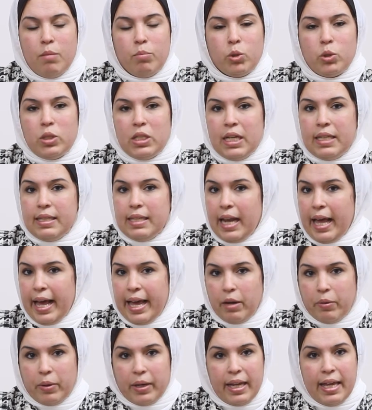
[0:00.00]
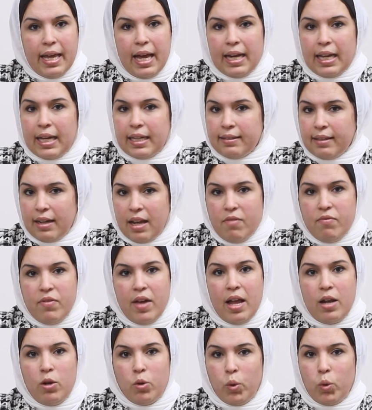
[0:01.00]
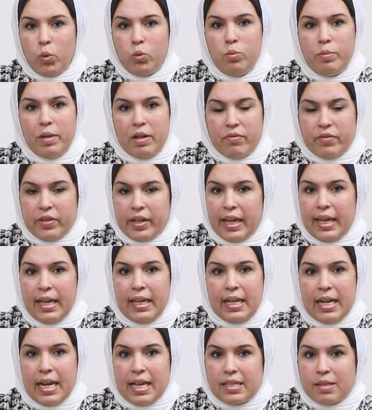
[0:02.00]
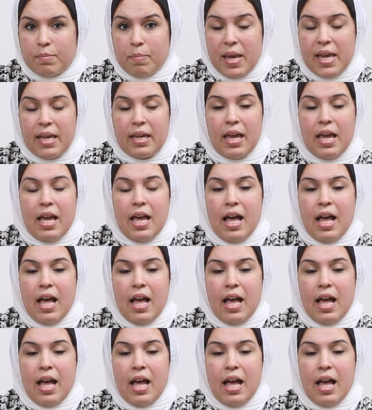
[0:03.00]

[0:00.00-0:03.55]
بروتينات الحيوانية على اختلافها اللحوم الفراخ الأسماك